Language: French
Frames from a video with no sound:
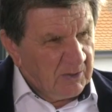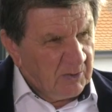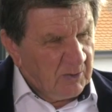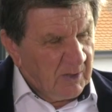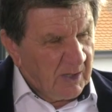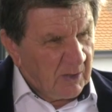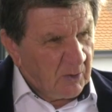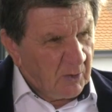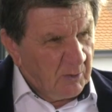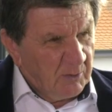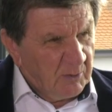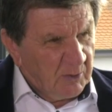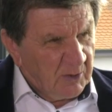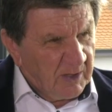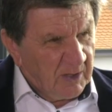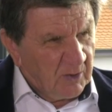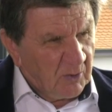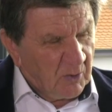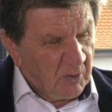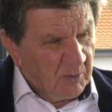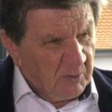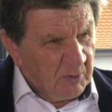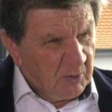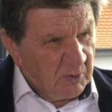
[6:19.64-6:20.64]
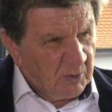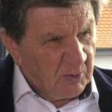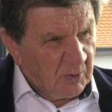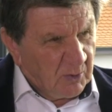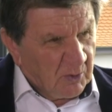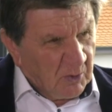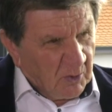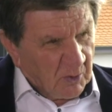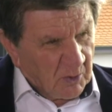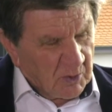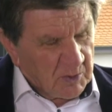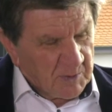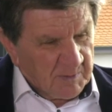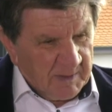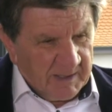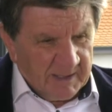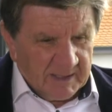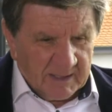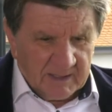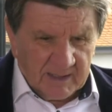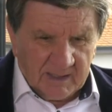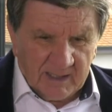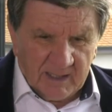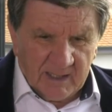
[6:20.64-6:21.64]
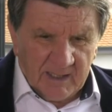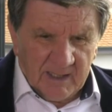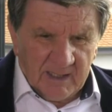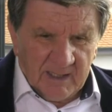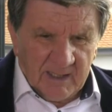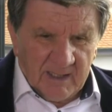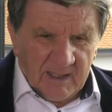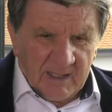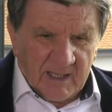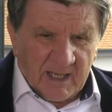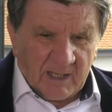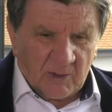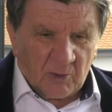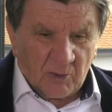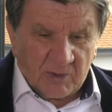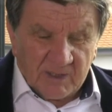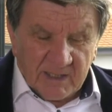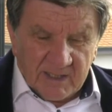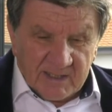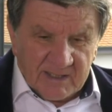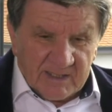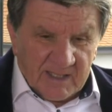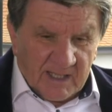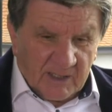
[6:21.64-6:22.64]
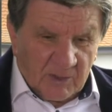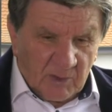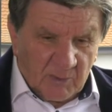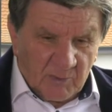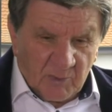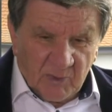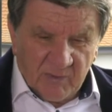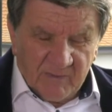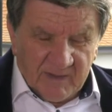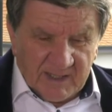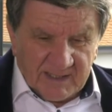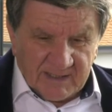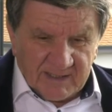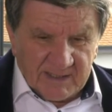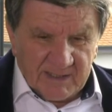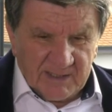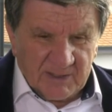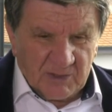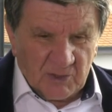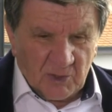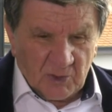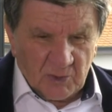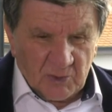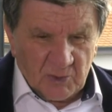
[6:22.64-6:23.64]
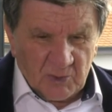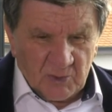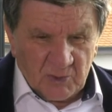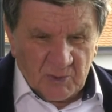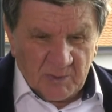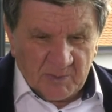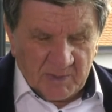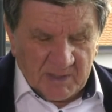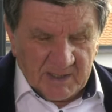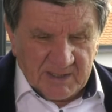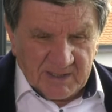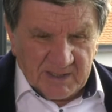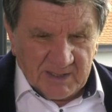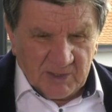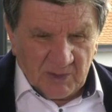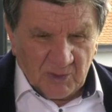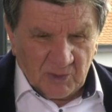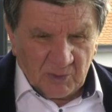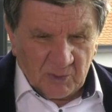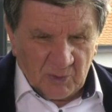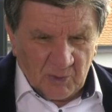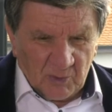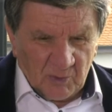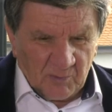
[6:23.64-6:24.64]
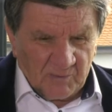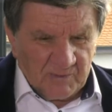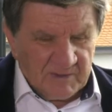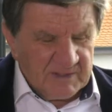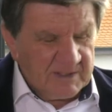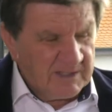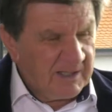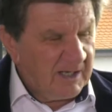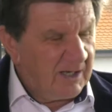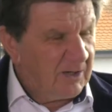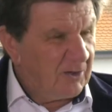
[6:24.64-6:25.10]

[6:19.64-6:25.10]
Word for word: de la communauté de communes du Korosberg. À côté de ça, depuis 26 ans, je suis président de l'Office de